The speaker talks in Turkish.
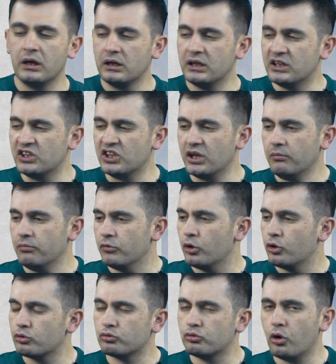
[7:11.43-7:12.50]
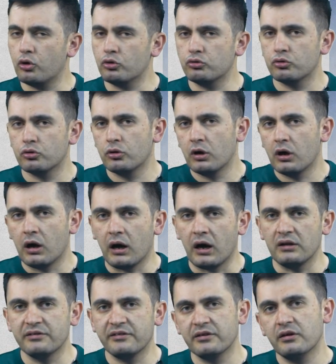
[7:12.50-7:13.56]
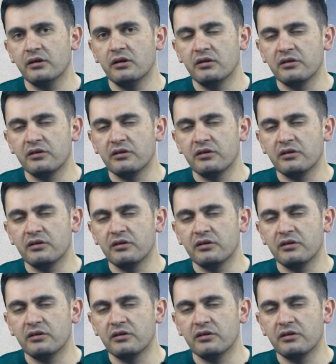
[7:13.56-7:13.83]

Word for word: 2, 4, 6,